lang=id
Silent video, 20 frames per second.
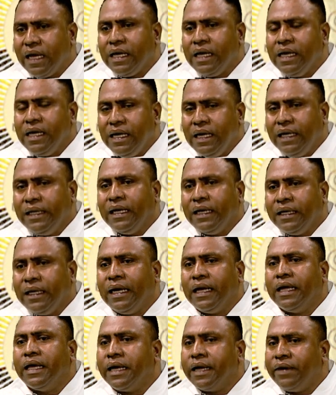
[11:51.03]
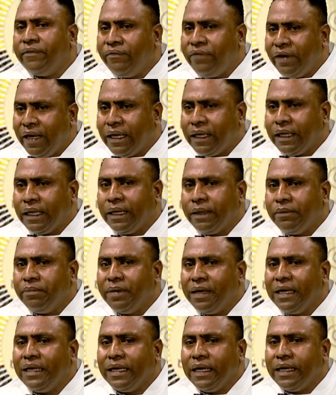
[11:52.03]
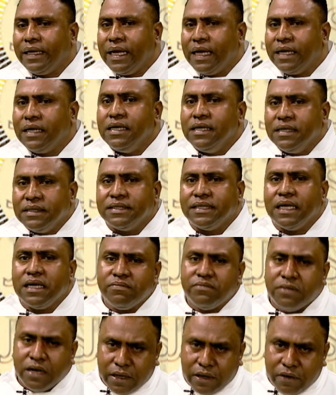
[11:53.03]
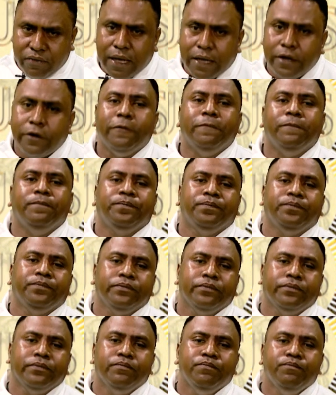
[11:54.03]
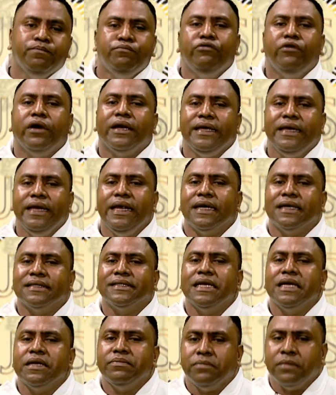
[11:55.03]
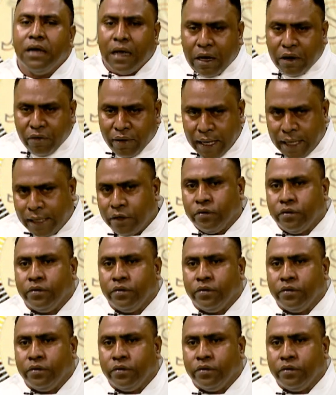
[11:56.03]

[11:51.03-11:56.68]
ite tem que refletir ba ita nem an, sedem halo, Buat dia sedem halo.